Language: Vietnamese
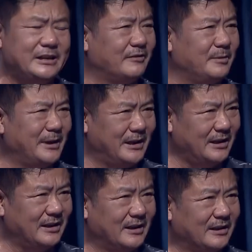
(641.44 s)
chiều về mình
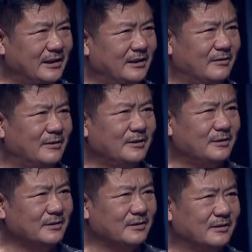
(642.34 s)
ấy, thì nó
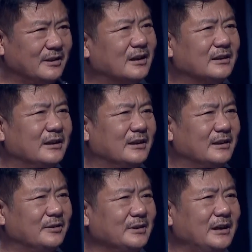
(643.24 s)
thường
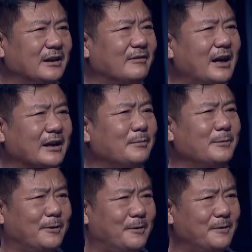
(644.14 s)
thì tôi nghĩ là có hai cấp
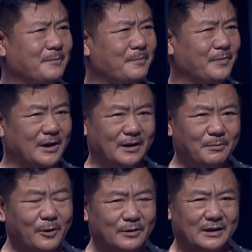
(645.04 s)
độ
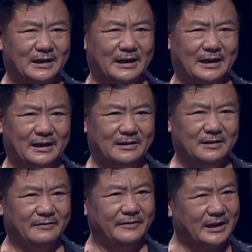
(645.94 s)
một là
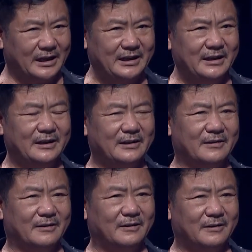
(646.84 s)
việc ấy
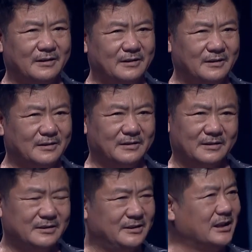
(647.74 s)
nó
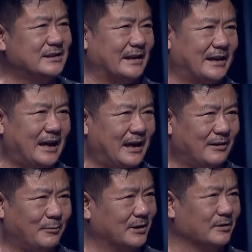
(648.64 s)
chưa xảy ra
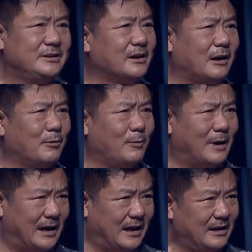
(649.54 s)
hoặc nó chưa có hậu
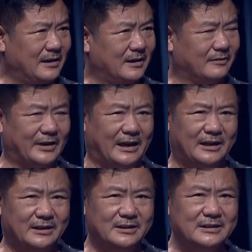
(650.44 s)
quả và
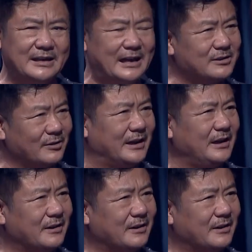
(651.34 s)
những sai sót ấy